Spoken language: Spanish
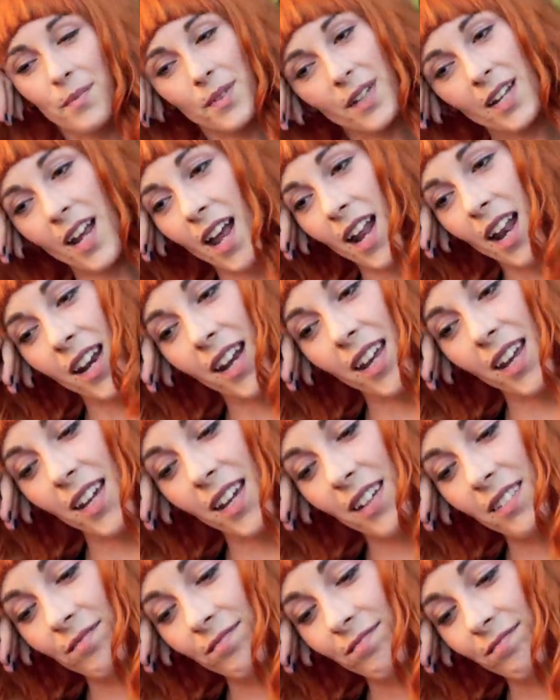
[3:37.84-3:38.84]
Mírale
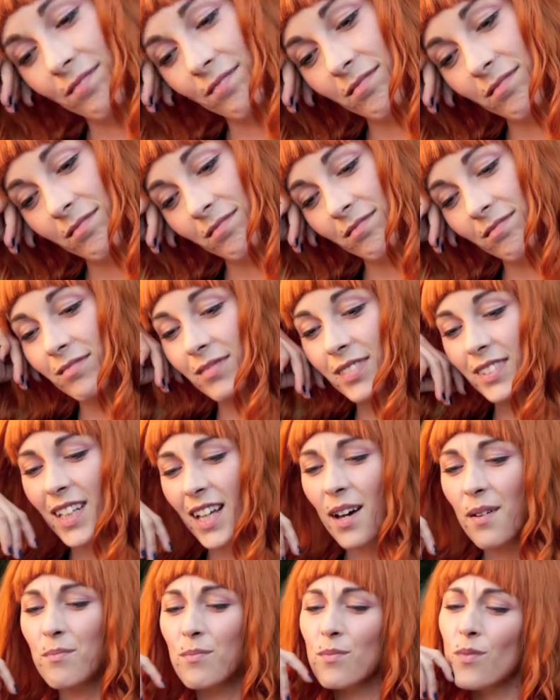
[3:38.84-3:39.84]
ahí.
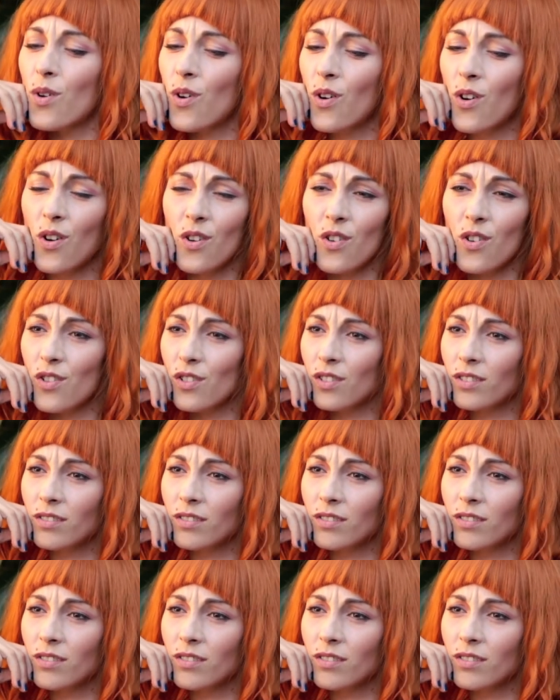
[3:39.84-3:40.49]
Qué mono.